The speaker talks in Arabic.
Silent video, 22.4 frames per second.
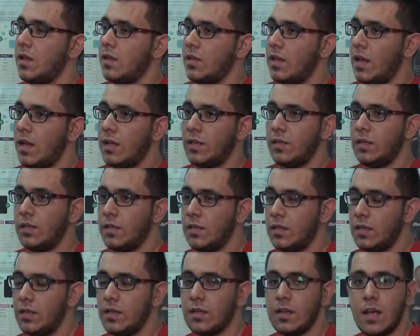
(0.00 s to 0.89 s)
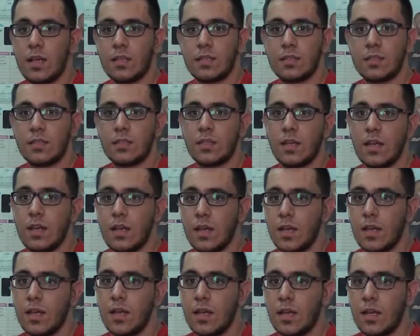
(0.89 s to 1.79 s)
يعني الناس
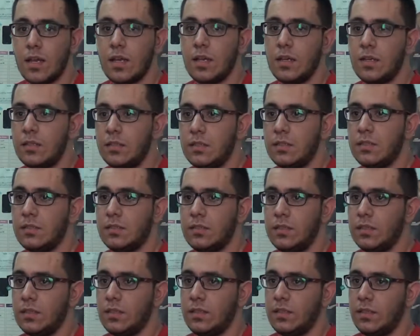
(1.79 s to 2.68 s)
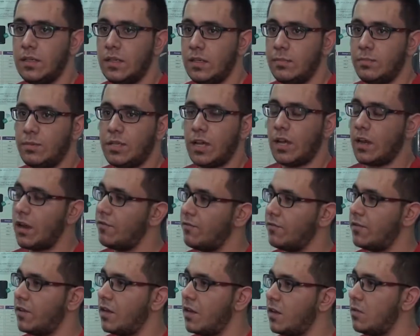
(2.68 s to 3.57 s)
آه، يعني
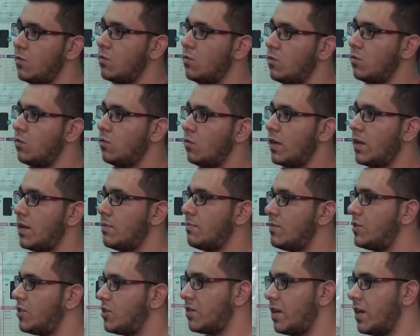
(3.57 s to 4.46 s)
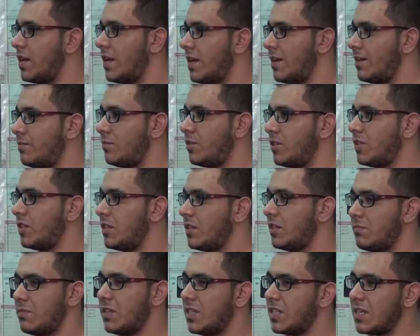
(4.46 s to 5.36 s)
بتعرفنا وانا مش يعني
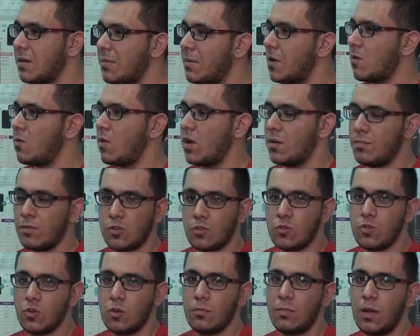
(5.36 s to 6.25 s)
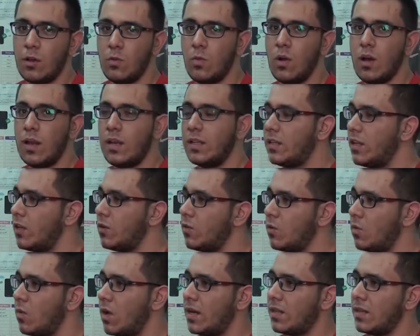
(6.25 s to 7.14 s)
من من زمان وانا بالسوق مع الوالد
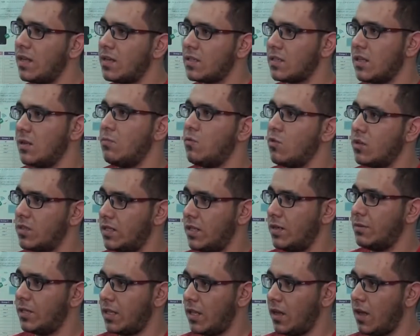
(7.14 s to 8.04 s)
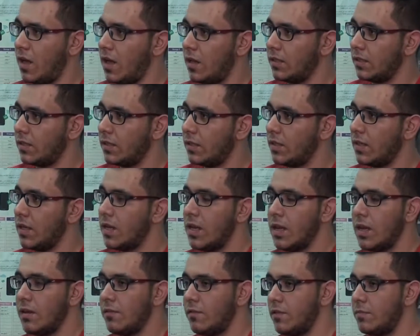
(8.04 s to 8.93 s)
لانه الوالد اصلا نعم. موزع بطاقات
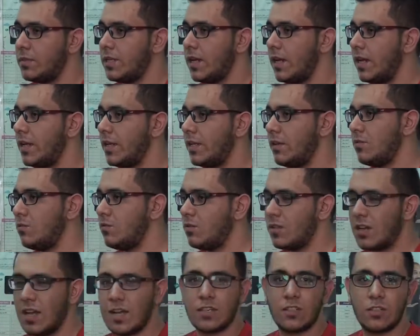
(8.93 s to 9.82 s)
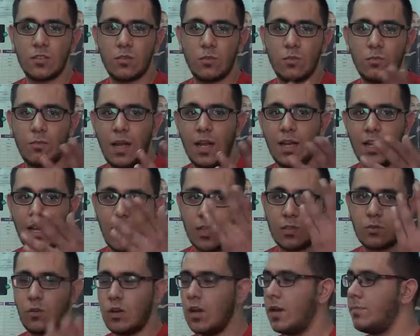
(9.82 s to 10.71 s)
فهمت علي والناس
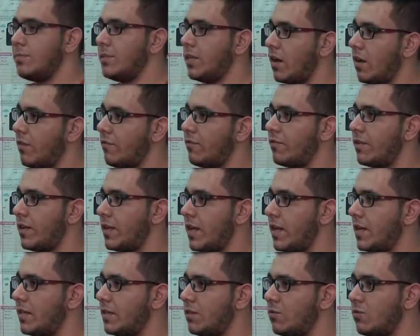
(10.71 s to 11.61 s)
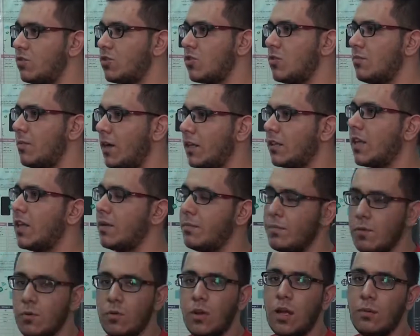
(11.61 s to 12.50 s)
والمحلات كلها بتعرفنا يعني والسمعه
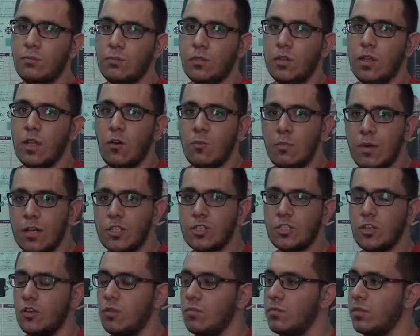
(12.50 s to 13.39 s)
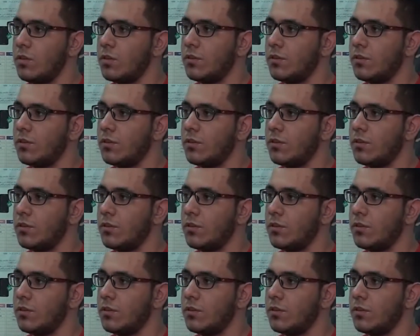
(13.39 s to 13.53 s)
طيبه والحمد لله وماشي الامور